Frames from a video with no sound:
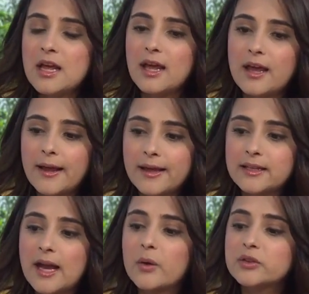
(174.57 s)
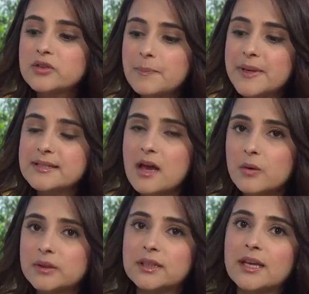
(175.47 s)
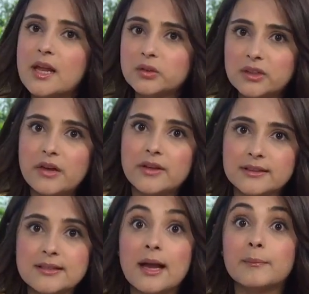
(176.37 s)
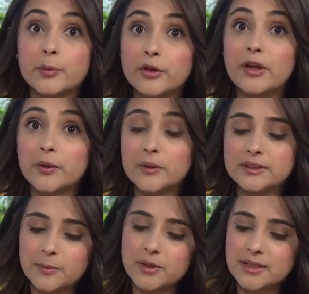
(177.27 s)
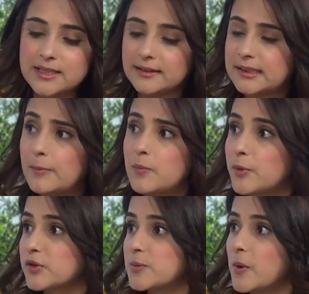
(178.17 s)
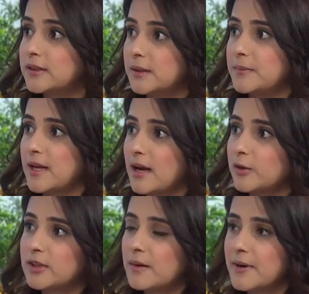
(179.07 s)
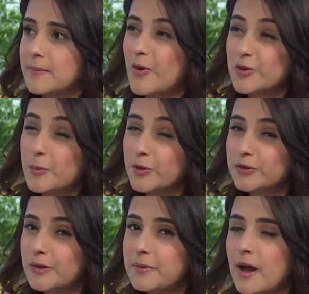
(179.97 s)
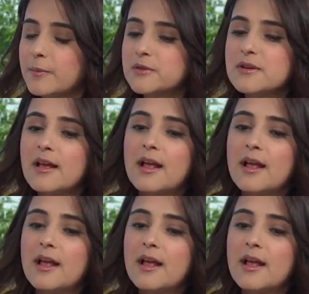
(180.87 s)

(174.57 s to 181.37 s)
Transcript: Eh, y ya cuando se empieza a dar cuenta, que ya los televidentes se han podido dar cuenta porque ya estamos próximos a terminar, la otra semana más o menos terminamos.